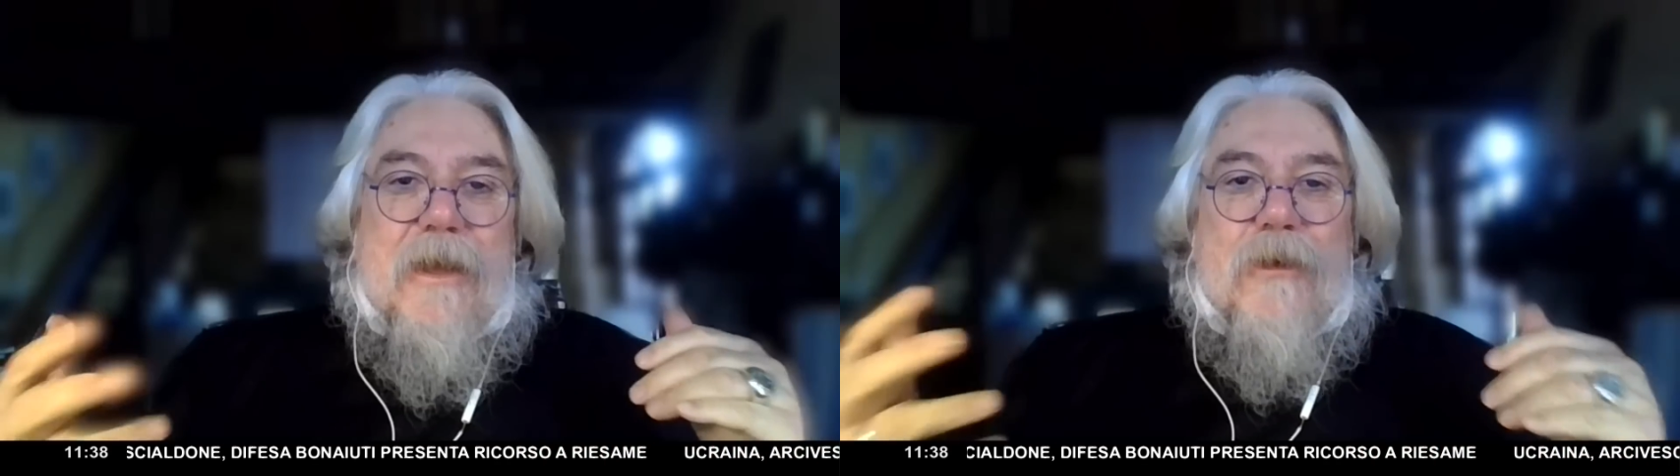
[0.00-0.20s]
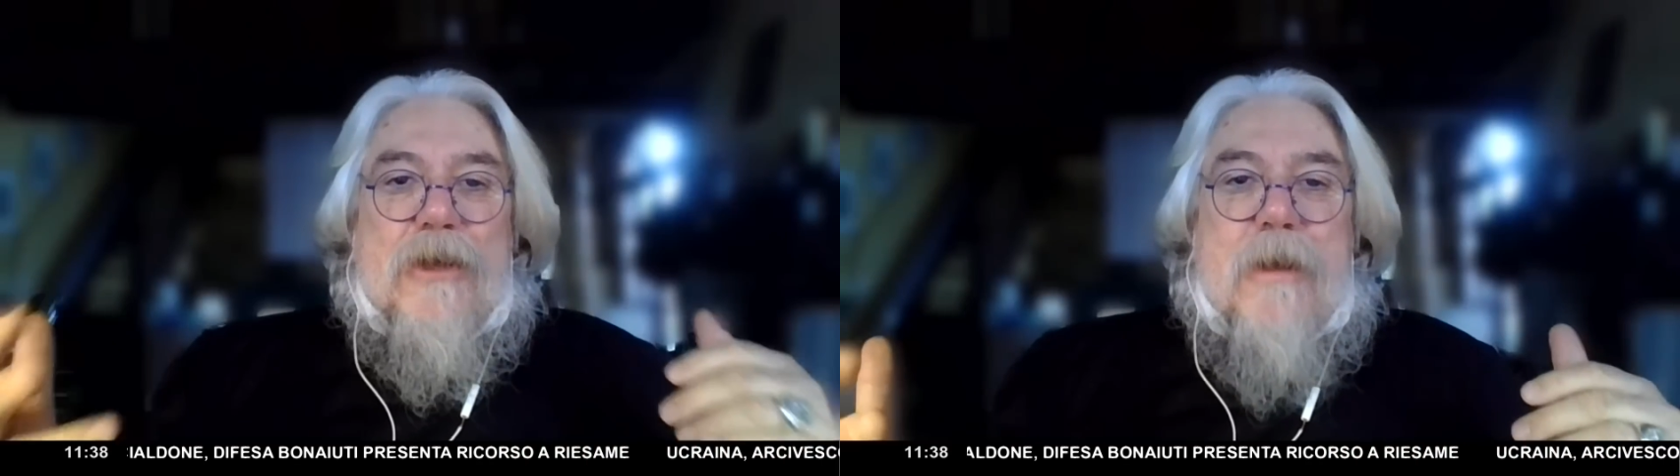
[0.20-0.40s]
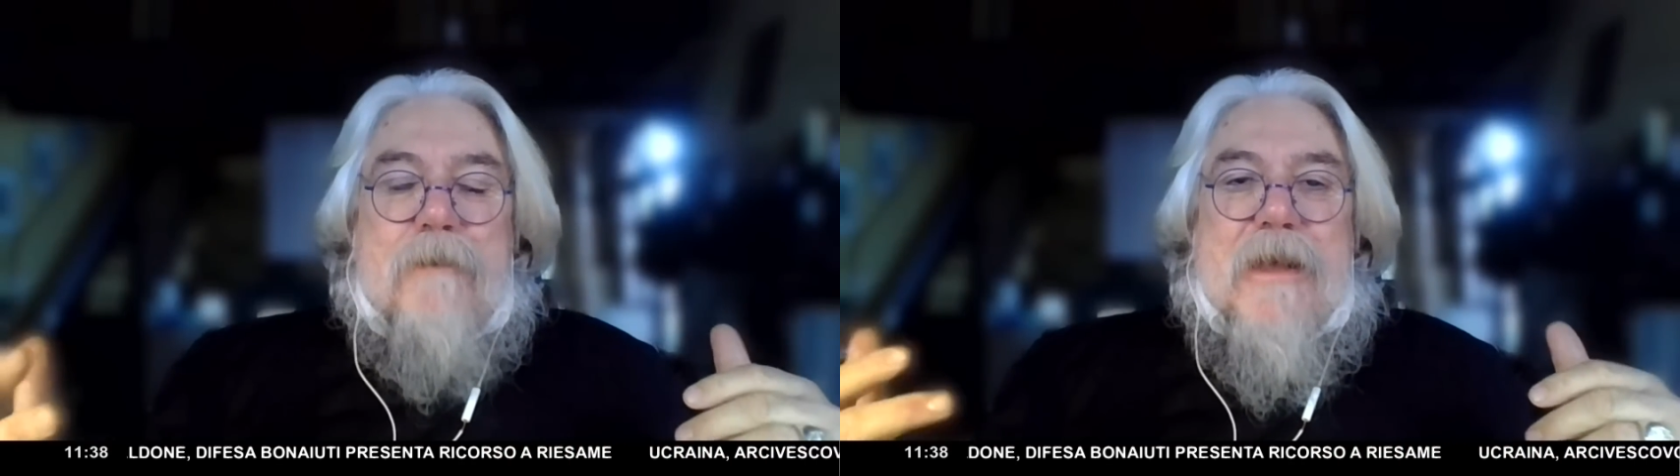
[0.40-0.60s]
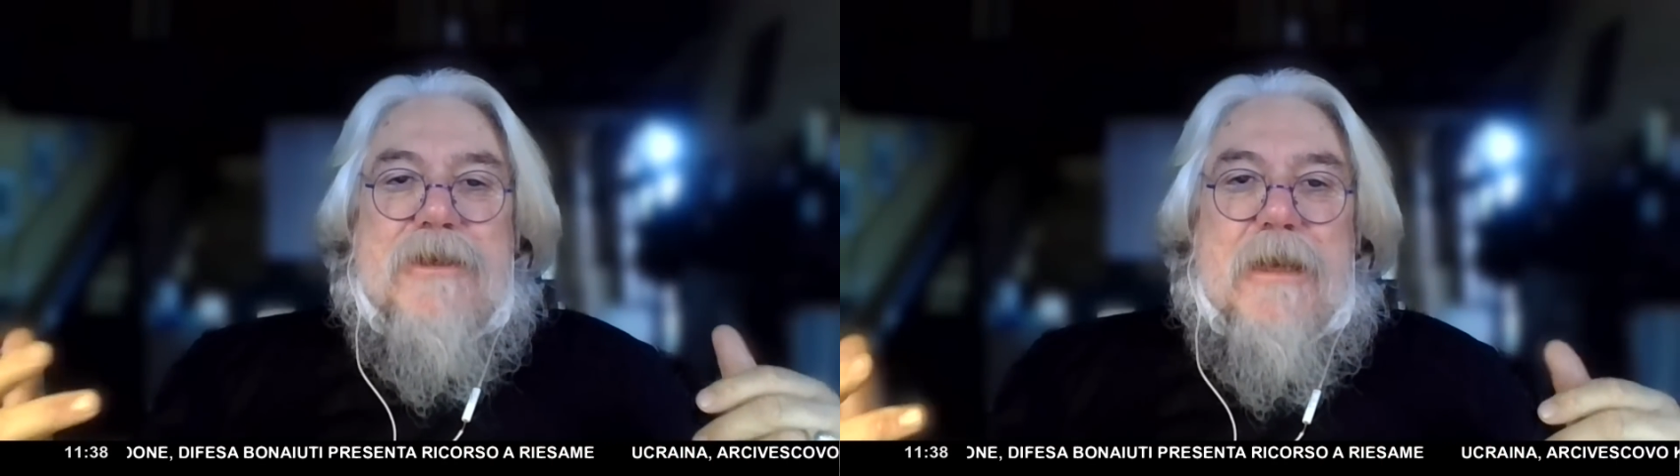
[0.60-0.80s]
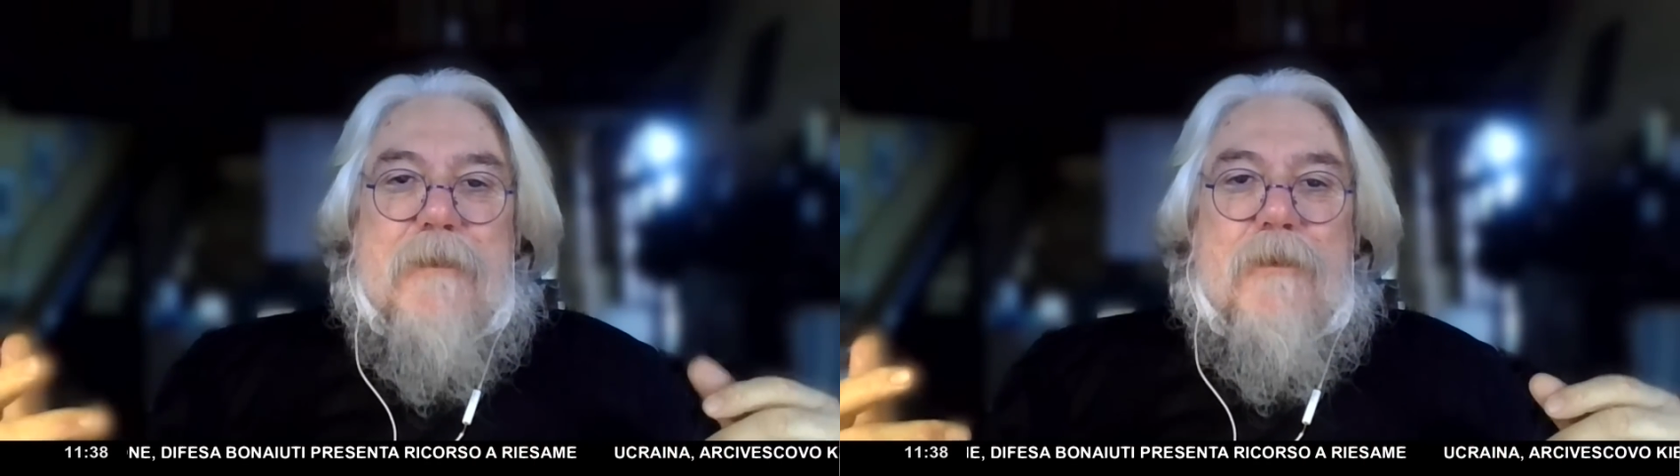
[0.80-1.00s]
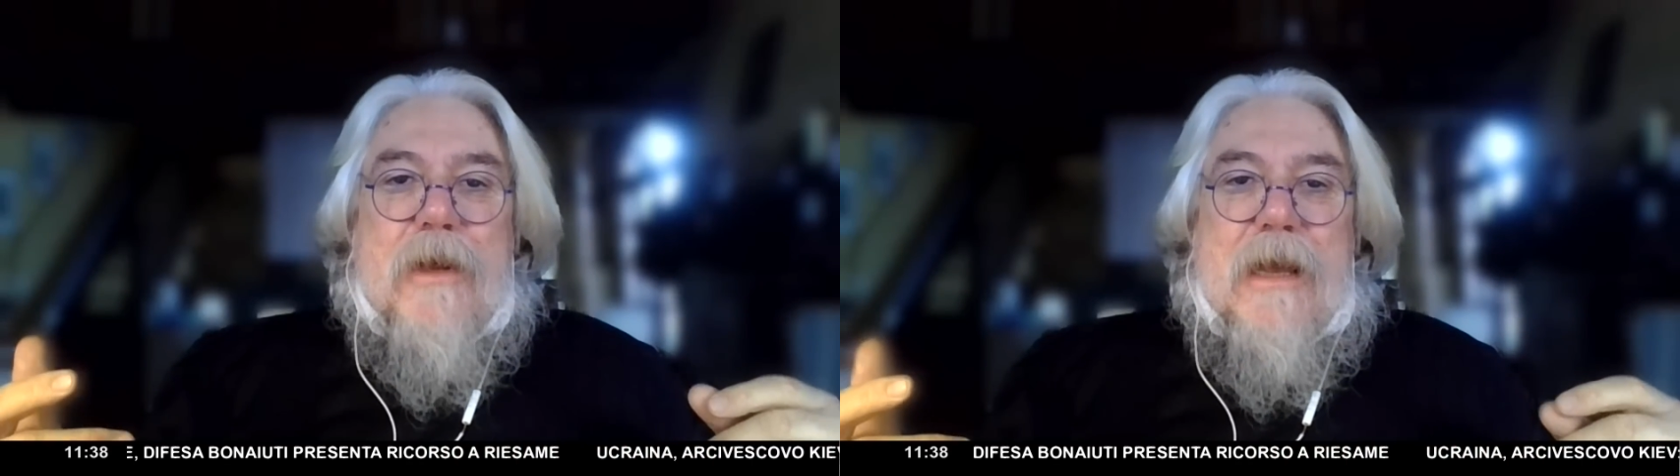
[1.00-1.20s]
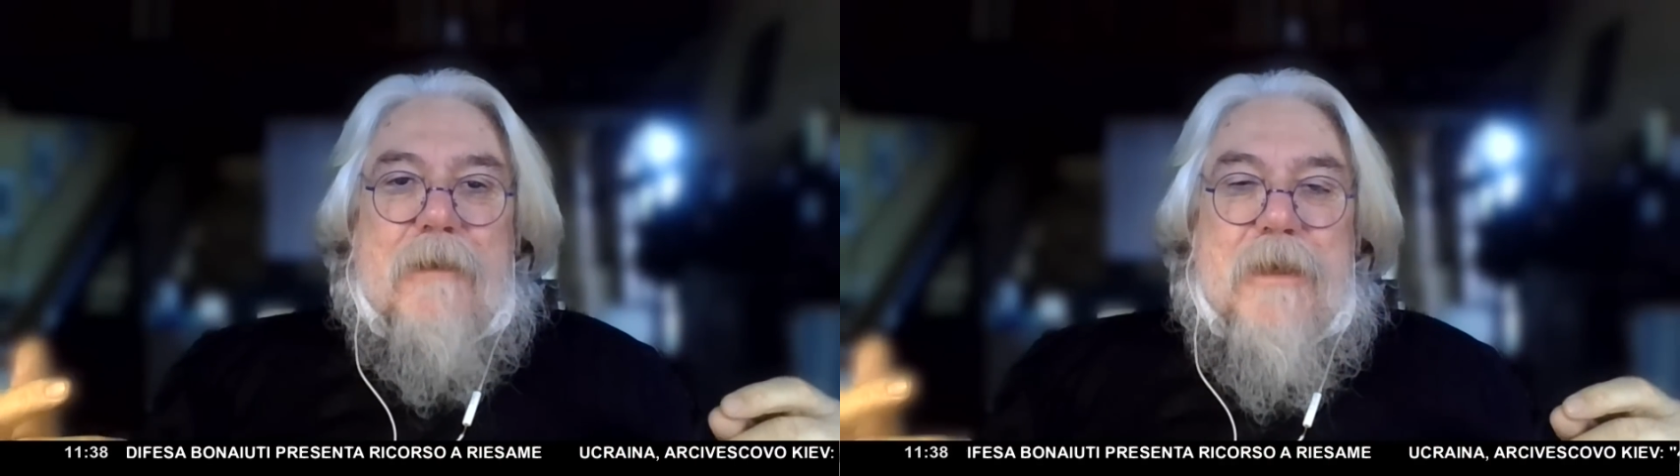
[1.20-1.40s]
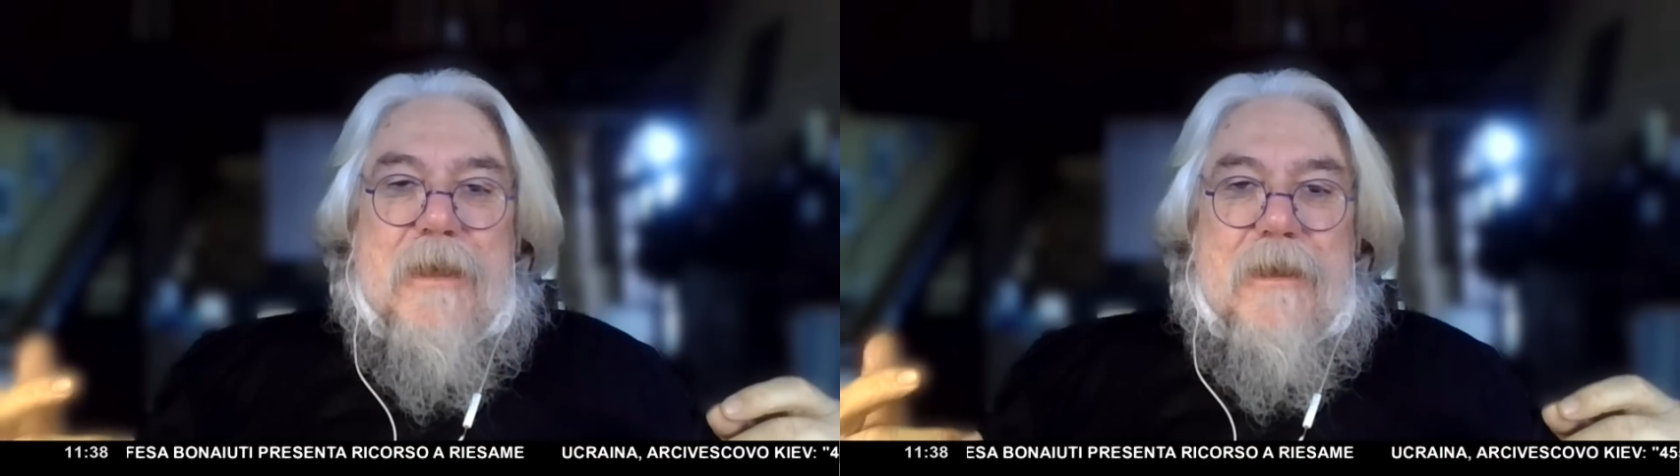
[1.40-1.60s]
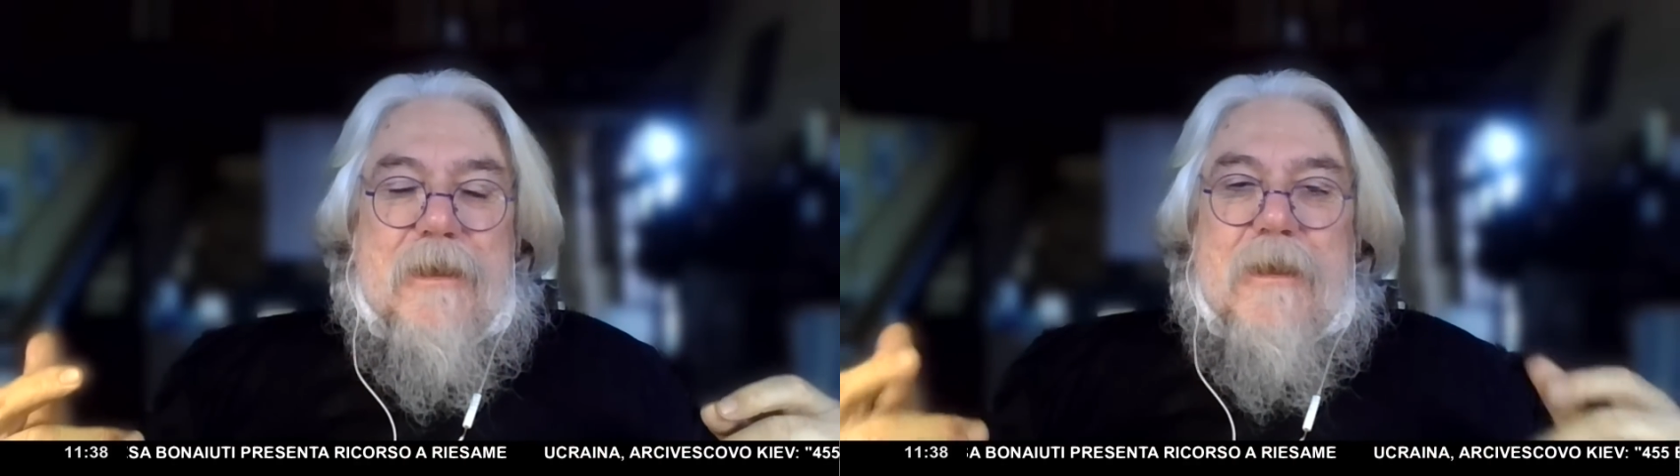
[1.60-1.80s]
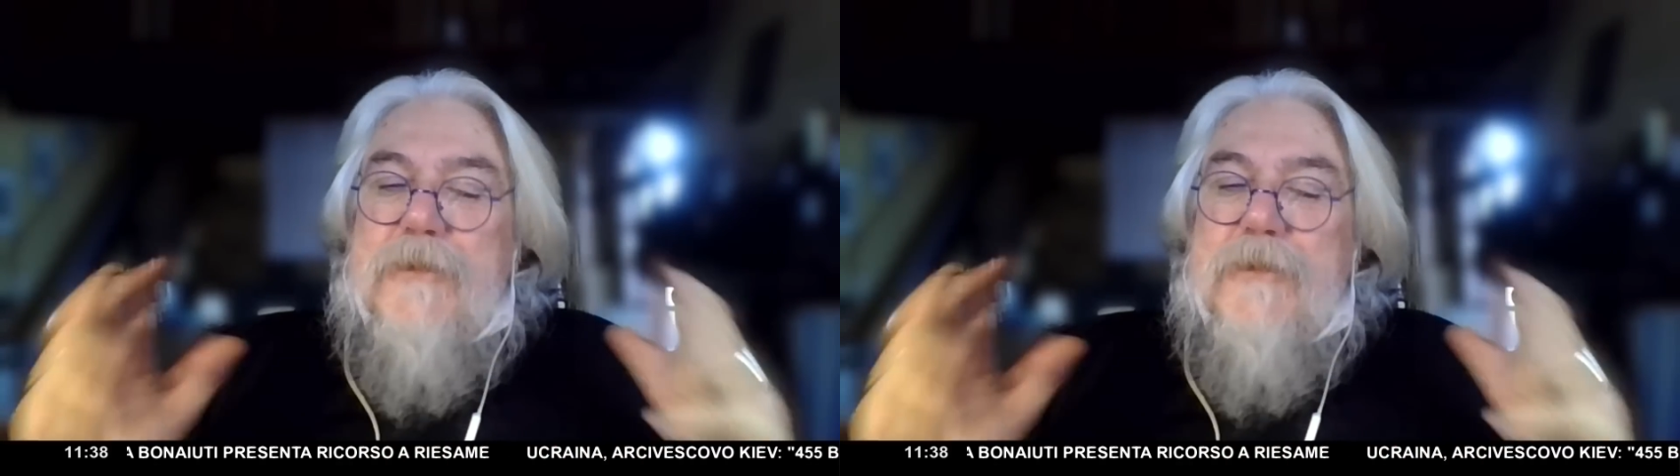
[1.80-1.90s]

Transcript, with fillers: in una sua pagina memorabile,